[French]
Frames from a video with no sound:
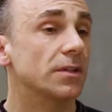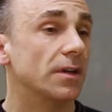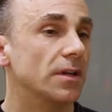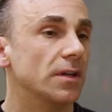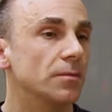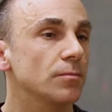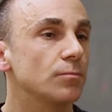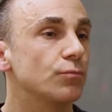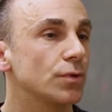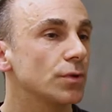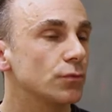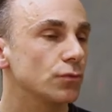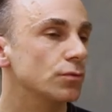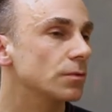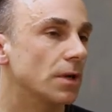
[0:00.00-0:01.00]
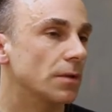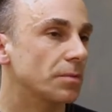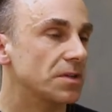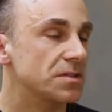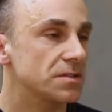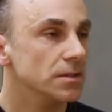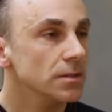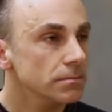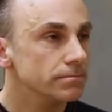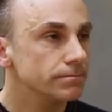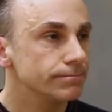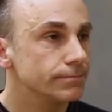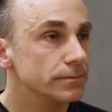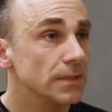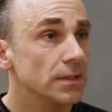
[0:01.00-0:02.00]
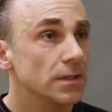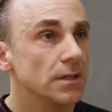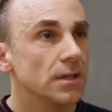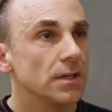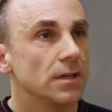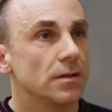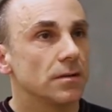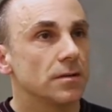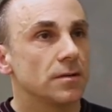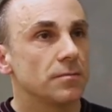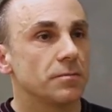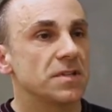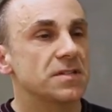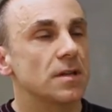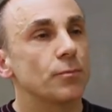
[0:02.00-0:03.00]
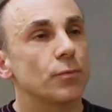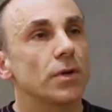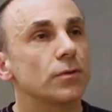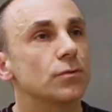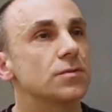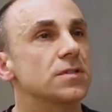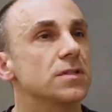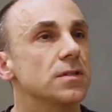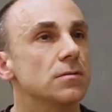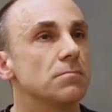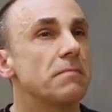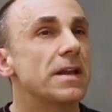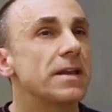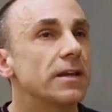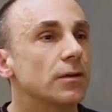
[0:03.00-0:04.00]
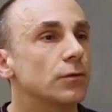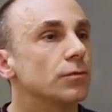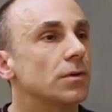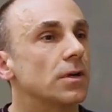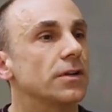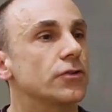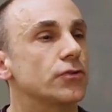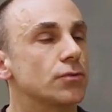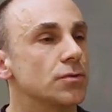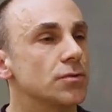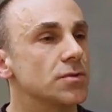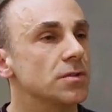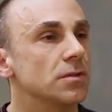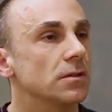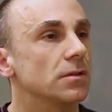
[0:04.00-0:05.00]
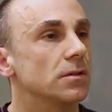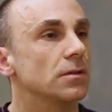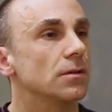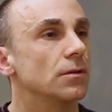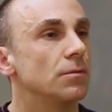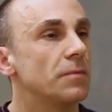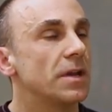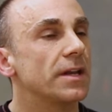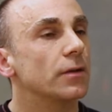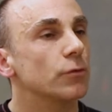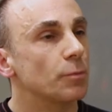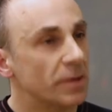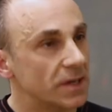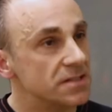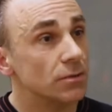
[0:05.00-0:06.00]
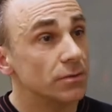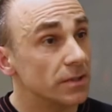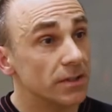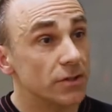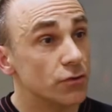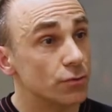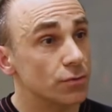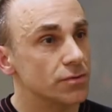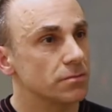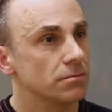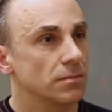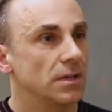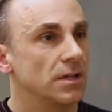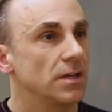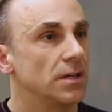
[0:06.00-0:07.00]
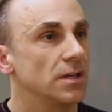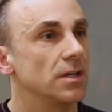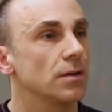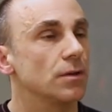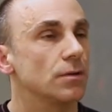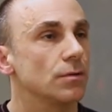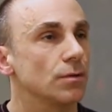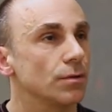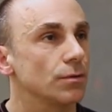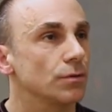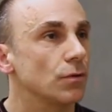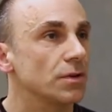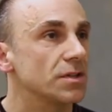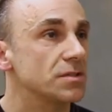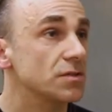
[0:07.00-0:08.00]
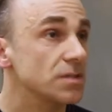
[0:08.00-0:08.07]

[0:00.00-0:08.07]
très pointu, très précis, mais ça peut être aussi une manière de voir les choses, une manière de présenter les choses. Et euh, dans les